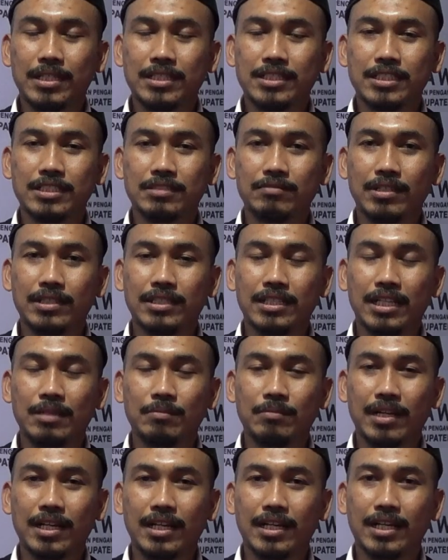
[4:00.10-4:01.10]
mahasiswa dalam
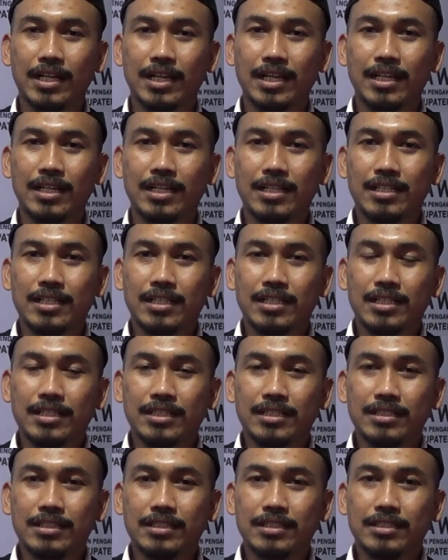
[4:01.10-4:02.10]
rangka
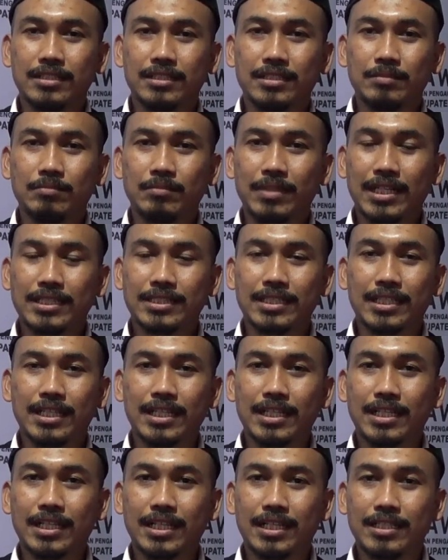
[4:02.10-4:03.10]
e,
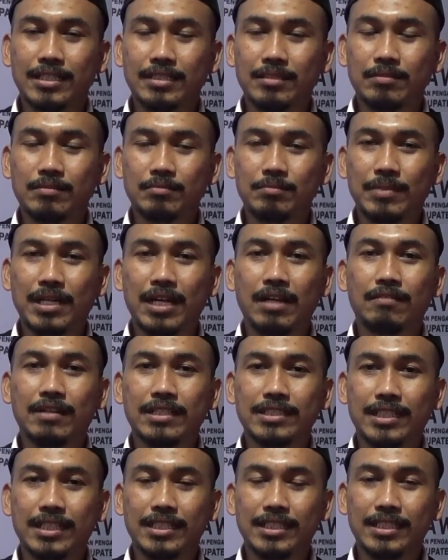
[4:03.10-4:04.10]
melaksanakan
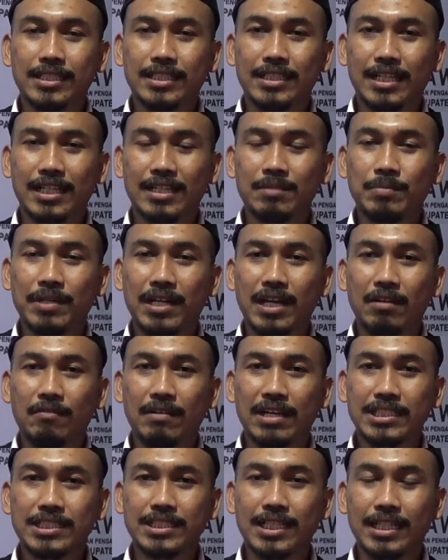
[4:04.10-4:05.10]
pengawasan ini karena
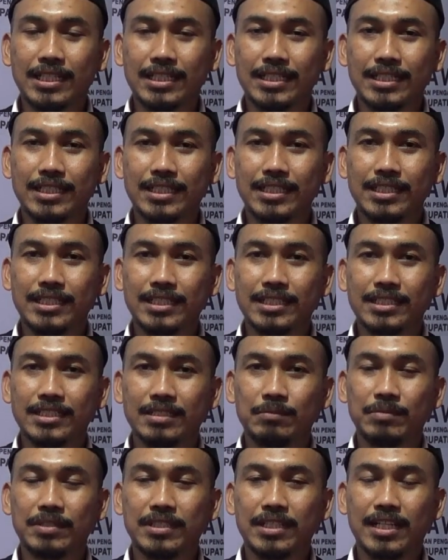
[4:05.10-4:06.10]
pengawasan ini
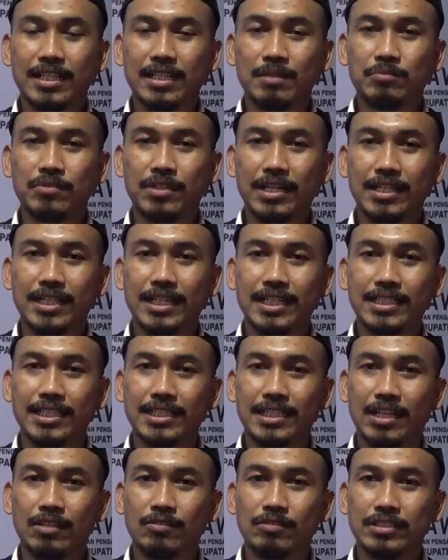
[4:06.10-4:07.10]
sebenarnya bukan hanya
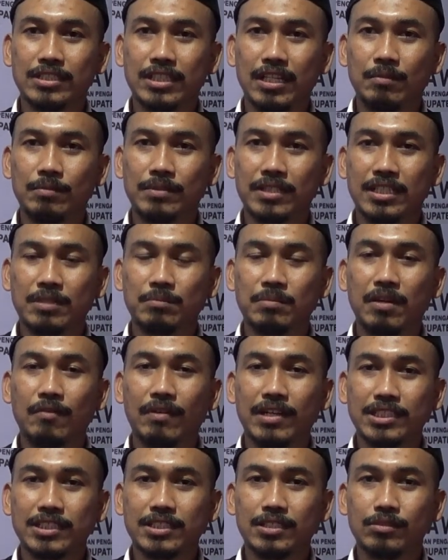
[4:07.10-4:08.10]
tanggung jawab dari
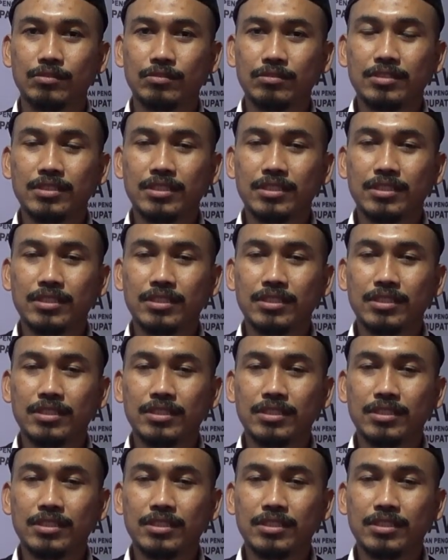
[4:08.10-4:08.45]
Bawaslu